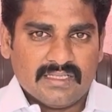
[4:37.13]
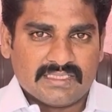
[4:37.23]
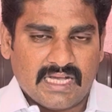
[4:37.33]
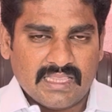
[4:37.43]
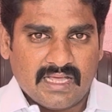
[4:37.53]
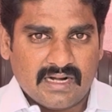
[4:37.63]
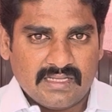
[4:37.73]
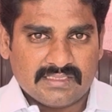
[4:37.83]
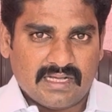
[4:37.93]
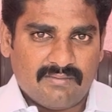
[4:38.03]
சாதாரண
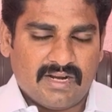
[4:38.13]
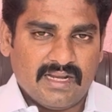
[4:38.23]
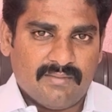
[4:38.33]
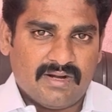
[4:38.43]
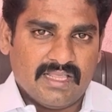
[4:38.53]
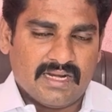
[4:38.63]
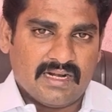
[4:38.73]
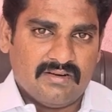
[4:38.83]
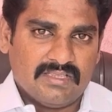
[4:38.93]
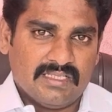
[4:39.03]
சாமானிய
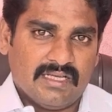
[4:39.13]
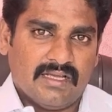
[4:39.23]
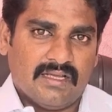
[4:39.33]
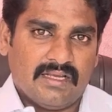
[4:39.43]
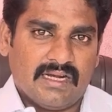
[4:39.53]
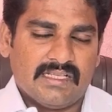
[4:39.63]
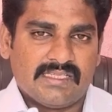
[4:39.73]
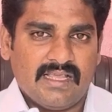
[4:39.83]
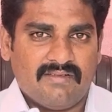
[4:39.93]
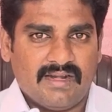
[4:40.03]
மனிதர்கள் வந்து என்ன
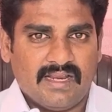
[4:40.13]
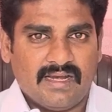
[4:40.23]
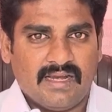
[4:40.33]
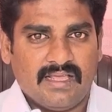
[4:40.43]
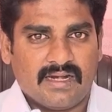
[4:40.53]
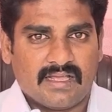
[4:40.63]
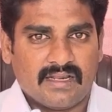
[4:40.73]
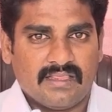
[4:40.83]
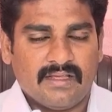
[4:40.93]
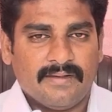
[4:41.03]
செய்ய வேண்டிய நிலை
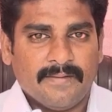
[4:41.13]
இருக்கிறது